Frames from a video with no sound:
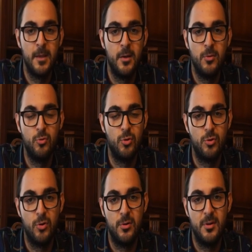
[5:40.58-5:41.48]
Tutto
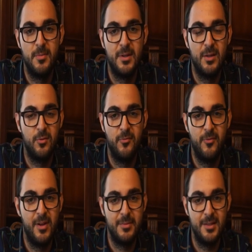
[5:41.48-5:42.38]
ciò rimanevano
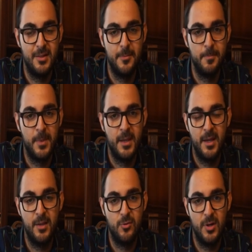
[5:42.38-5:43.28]
infertili,
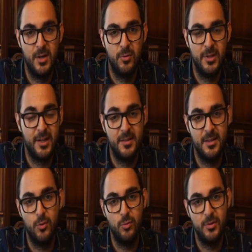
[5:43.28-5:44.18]
e ciò era una grande
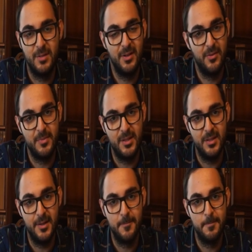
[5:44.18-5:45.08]
onta per la
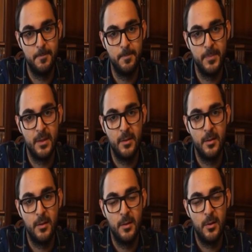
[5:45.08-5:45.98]
famiglia.
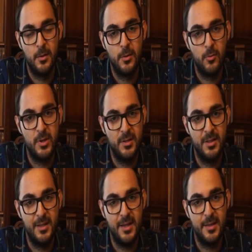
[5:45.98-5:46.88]
Quindi
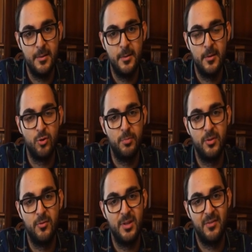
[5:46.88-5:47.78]
lei, sotto
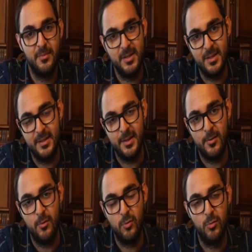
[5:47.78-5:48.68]
pressione della famiglia,
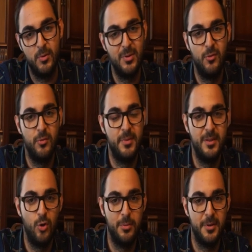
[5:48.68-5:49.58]
o con un lavoro
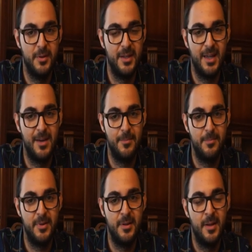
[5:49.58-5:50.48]
migliore nei
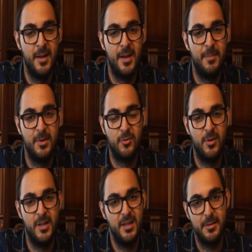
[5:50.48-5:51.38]
campi a
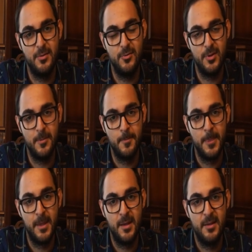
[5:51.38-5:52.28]
Pasquale il Gregge,
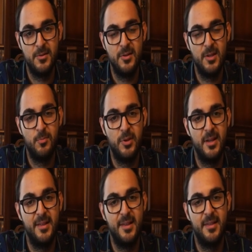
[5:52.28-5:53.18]
decide di sposare
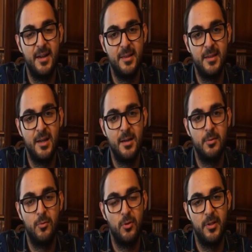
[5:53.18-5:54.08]
nel 60
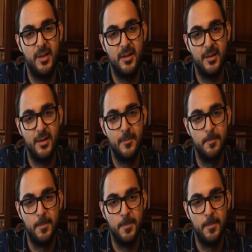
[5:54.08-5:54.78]
Rocco Zenga,